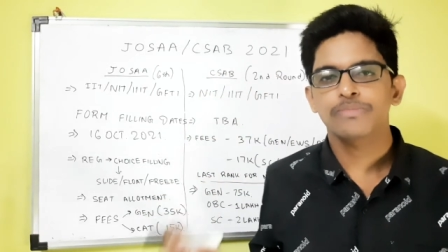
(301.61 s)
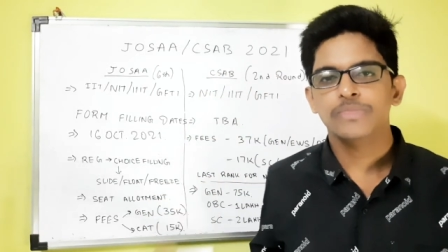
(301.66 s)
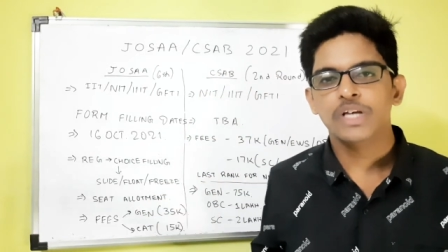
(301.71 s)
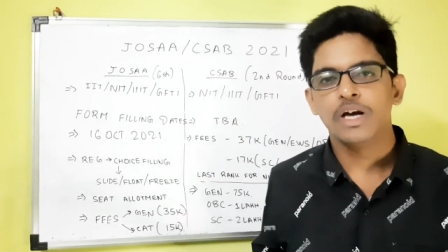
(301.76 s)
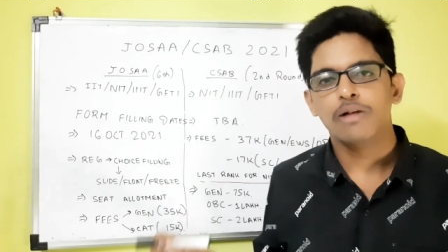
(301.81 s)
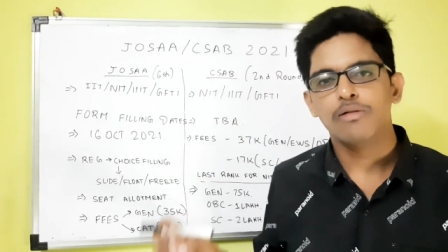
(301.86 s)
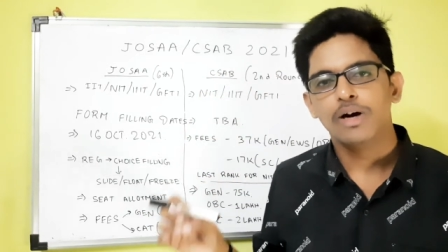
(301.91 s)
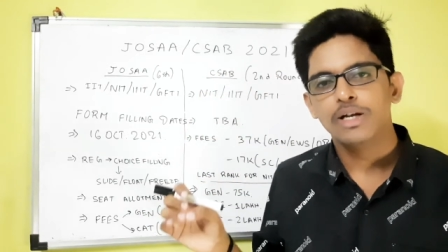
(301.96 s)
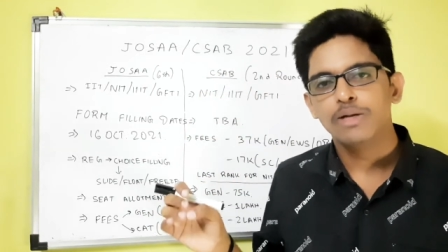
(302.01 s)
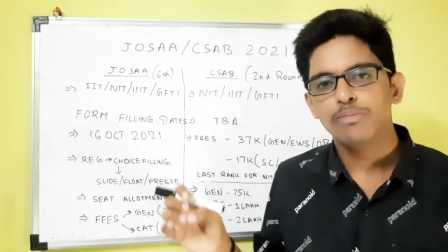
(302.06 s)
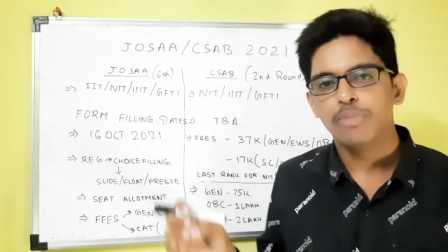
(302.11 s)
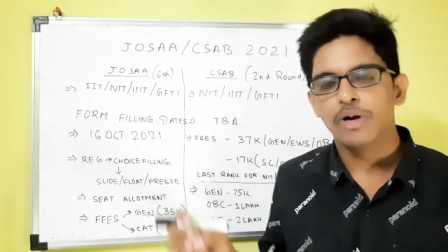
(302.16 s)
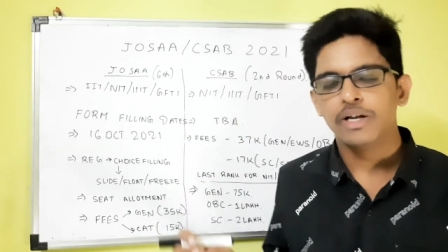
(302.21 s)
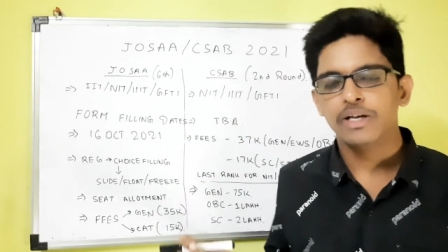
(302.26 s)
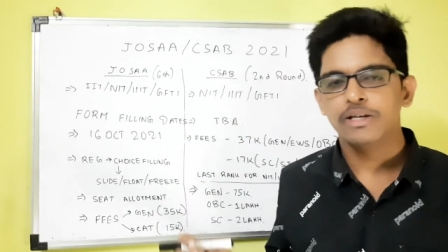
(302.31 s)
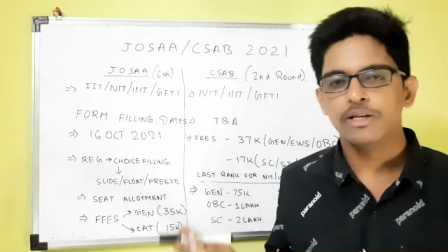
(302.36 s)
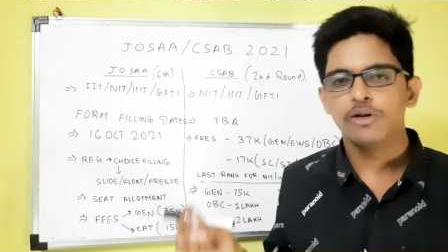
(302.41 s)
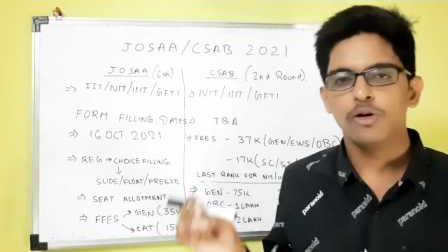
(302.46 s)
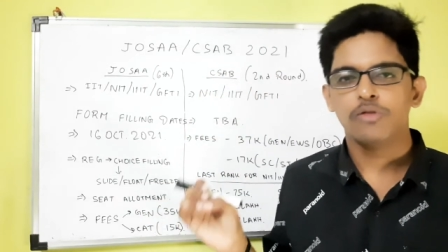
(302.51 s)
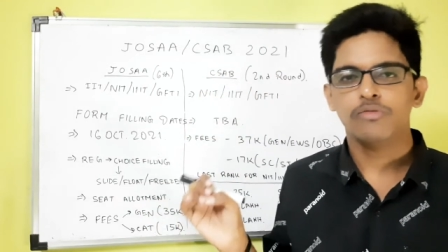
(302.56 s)
करवाने
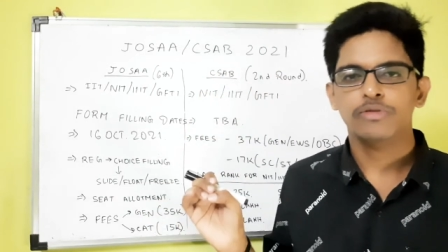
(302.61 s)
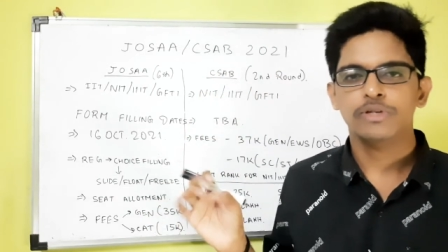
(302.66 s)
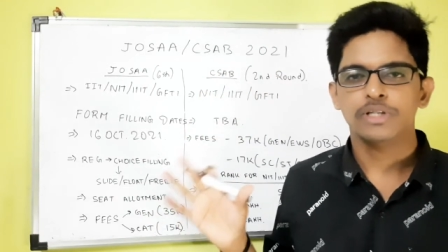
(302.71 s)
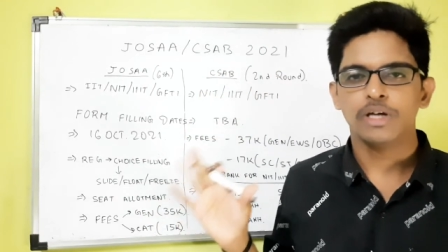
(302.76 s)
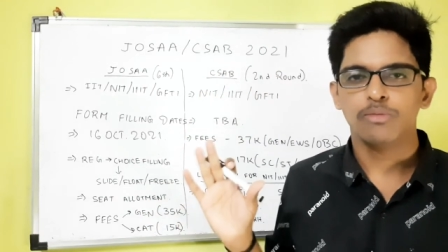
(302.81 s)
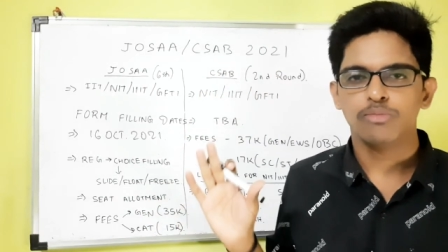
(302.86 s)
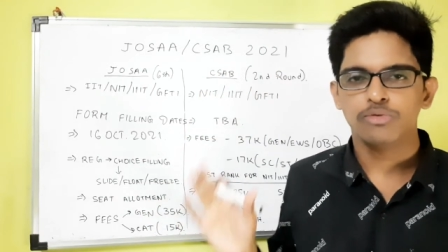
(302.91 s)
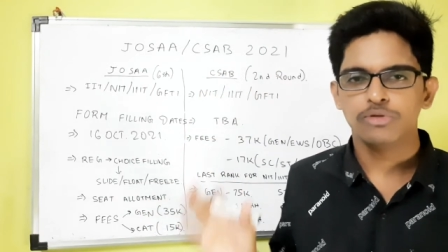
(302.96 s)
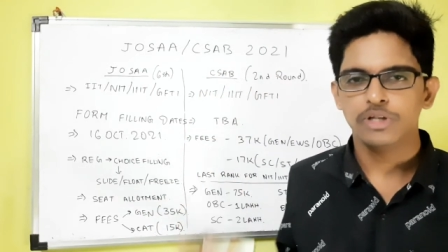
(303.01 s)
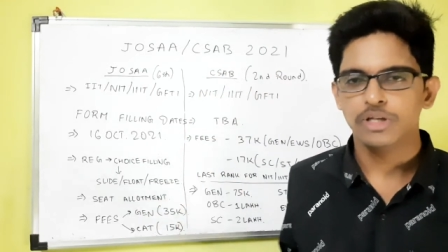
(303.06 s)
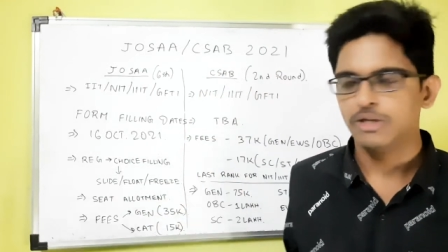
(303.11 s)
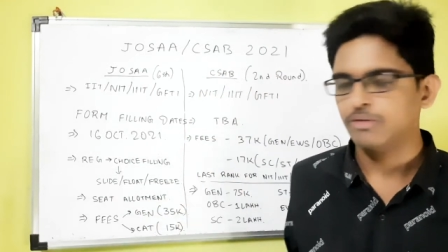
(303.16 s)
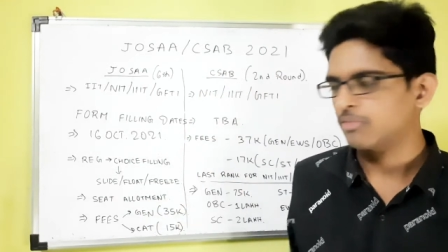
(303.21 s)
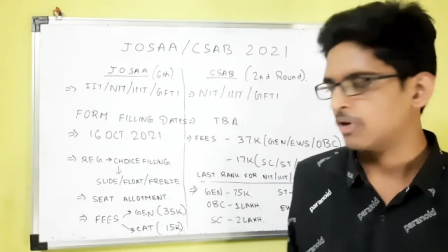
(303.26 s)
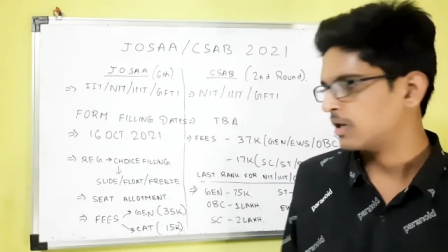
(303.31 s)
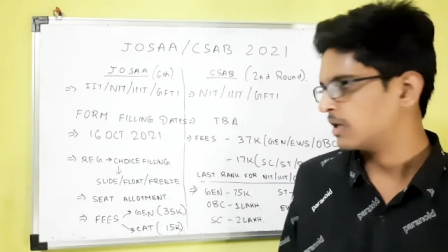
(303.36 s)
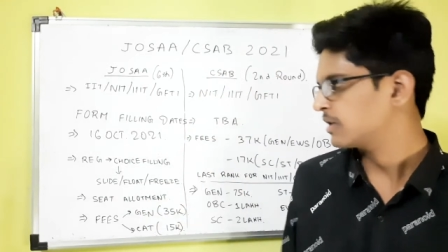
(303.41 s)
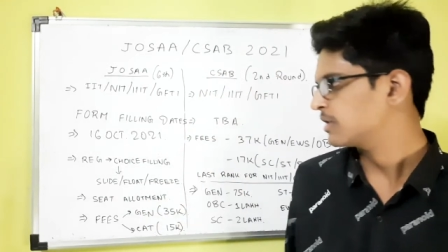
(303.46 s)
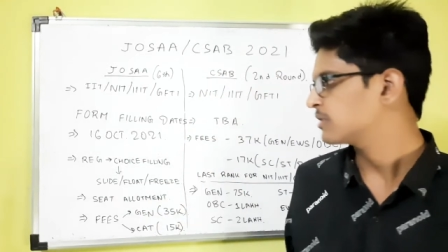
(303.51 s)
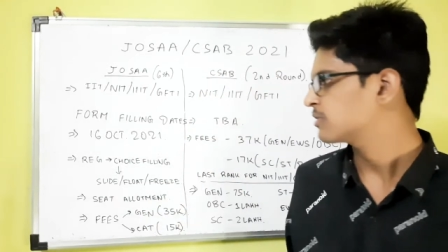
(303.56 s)
पड़ेंगे और फीस आपको देनी
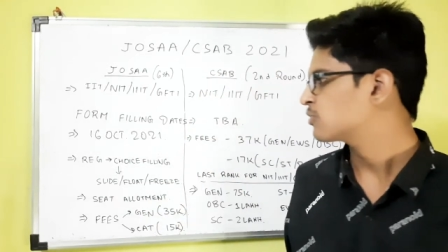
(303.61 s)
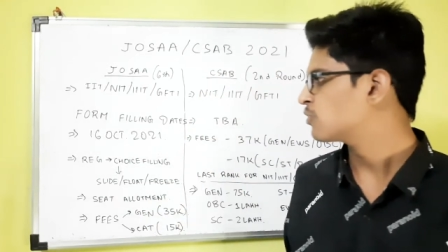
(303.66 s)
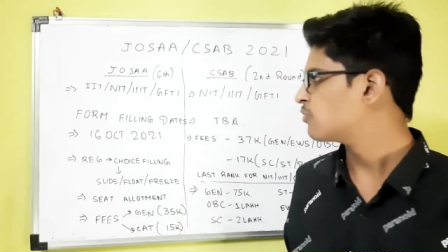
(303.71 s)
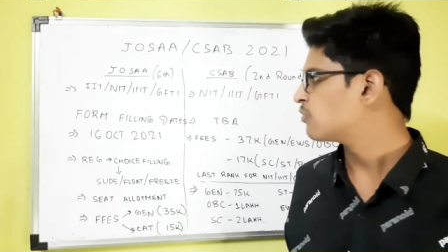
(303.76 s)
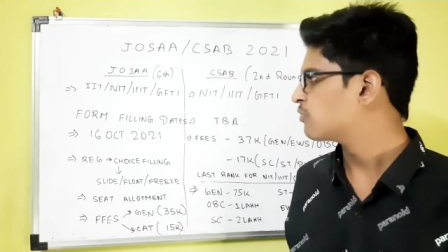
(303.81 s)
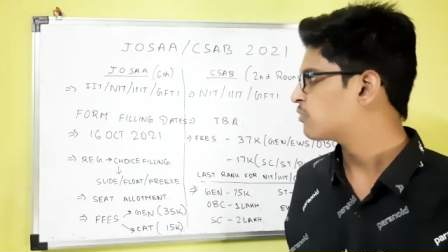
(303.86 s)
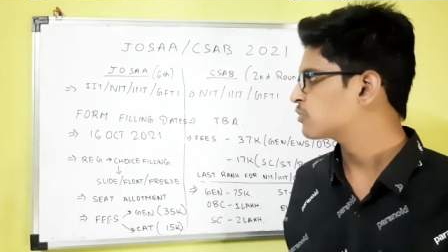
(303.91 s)
पड़ेगी तो